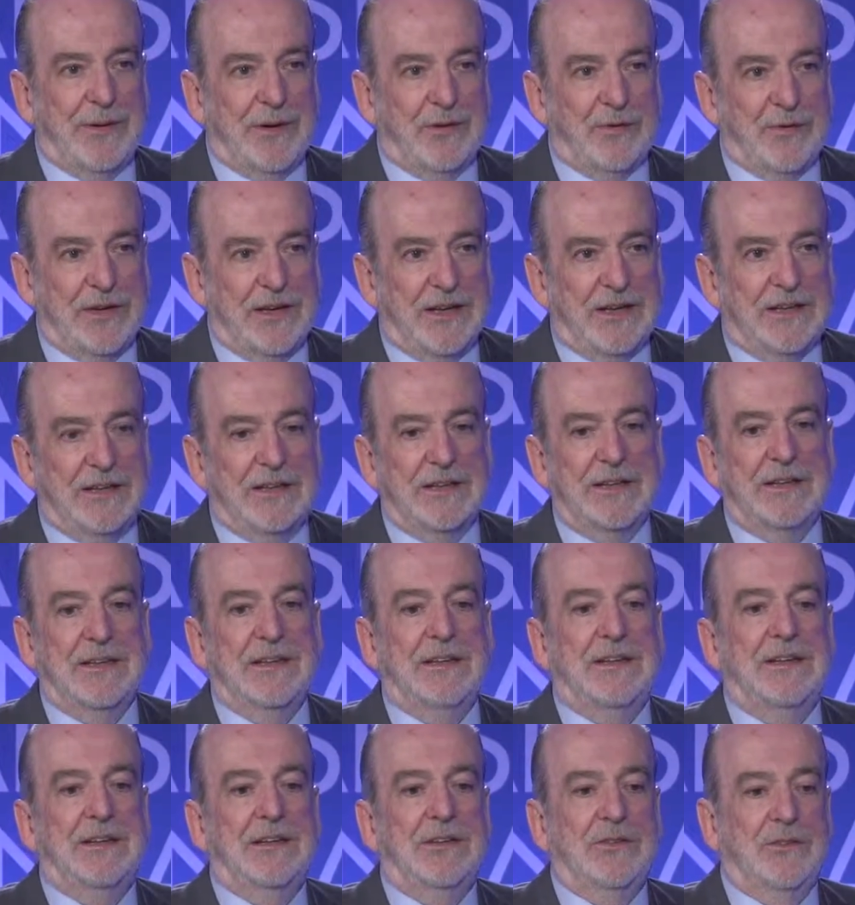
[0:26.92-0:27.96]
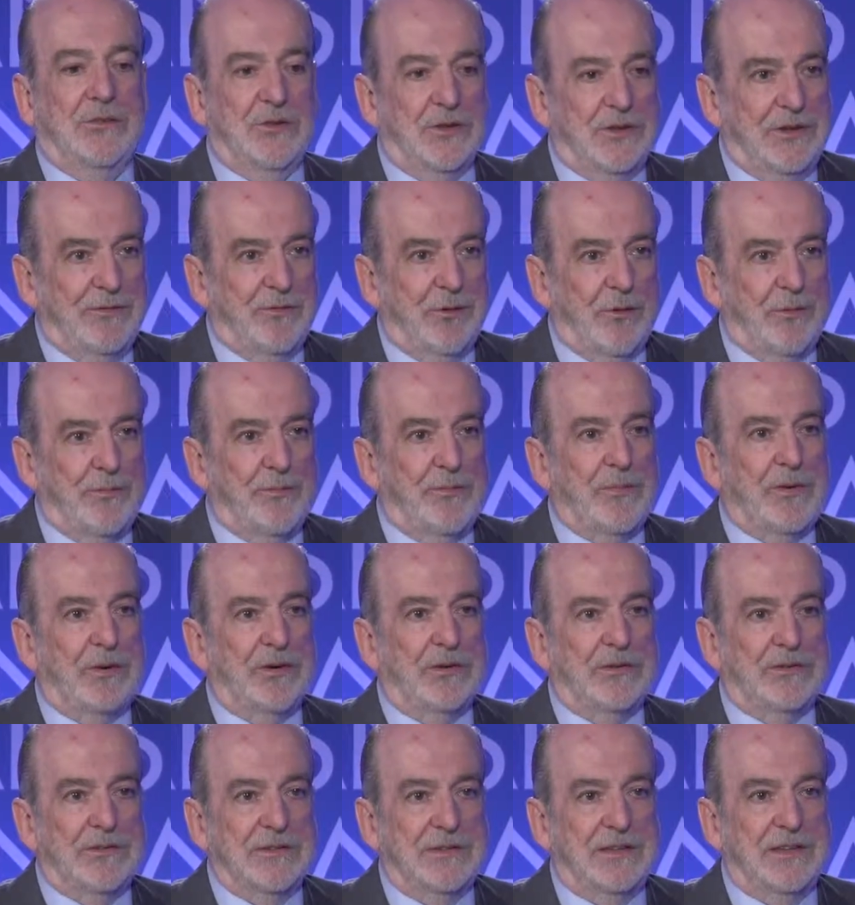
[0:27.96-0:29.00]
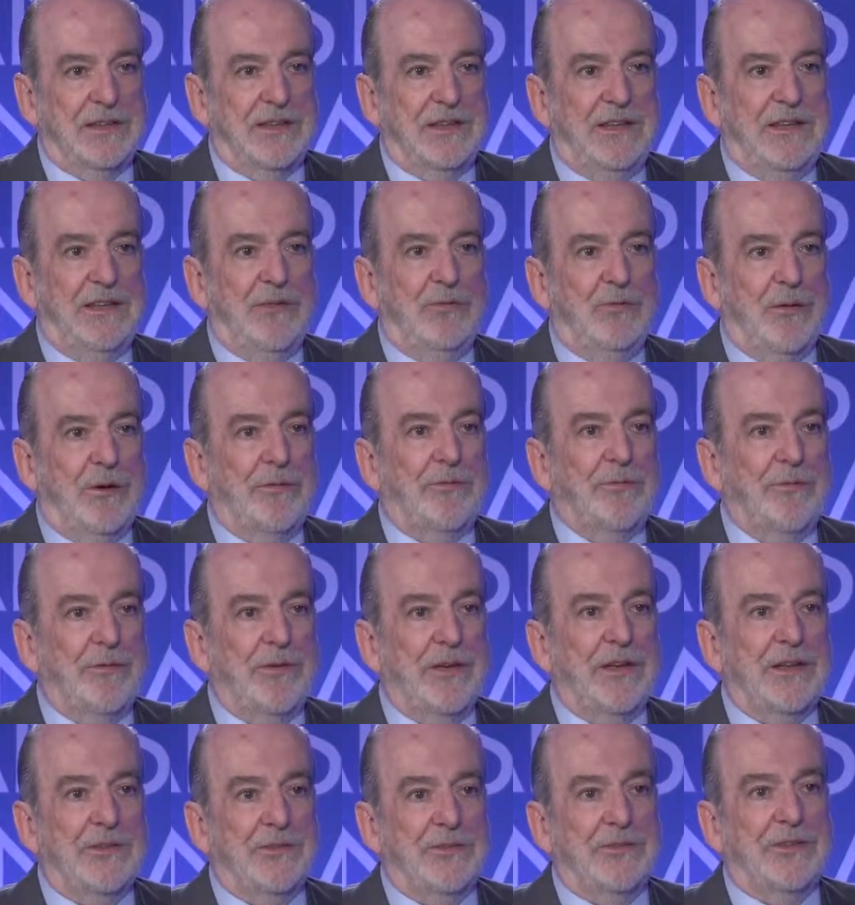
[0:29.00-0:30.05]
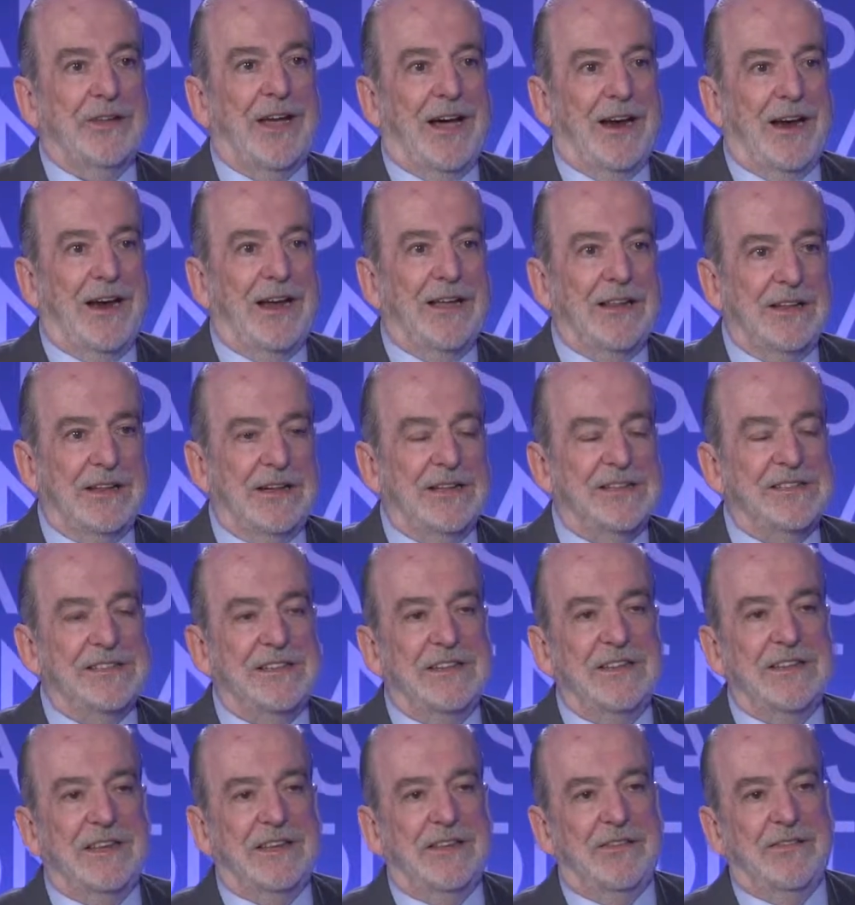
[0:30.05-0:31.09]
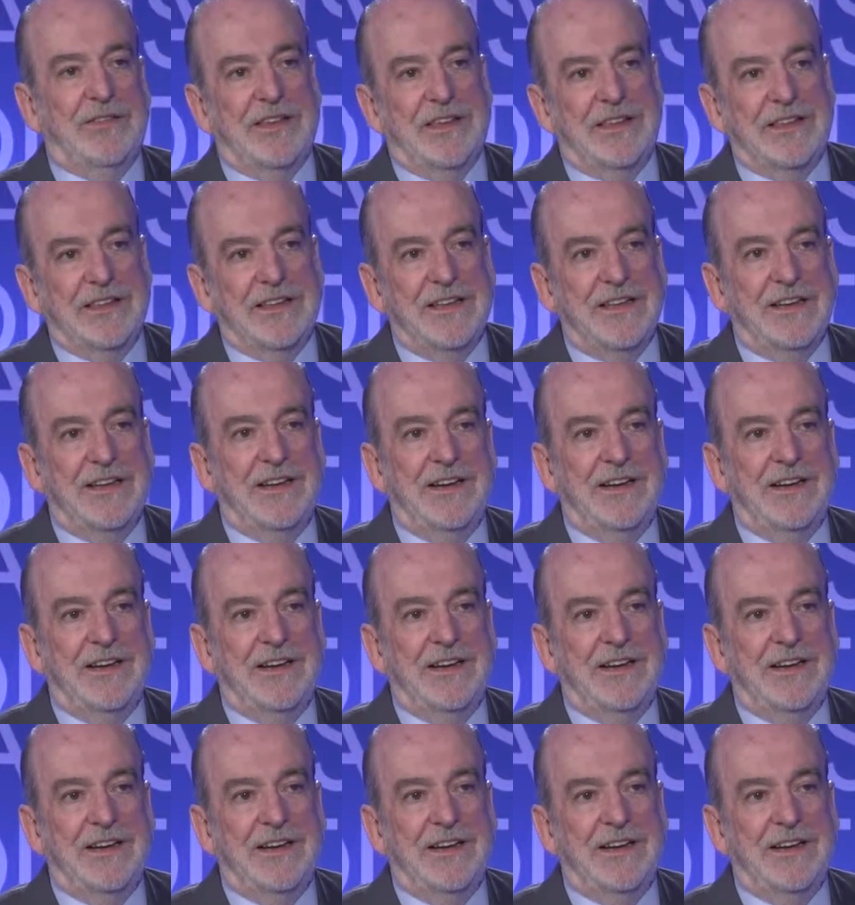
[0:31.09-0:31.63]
marocaines de développement qui doivent faire de Darla dans les années qui viennent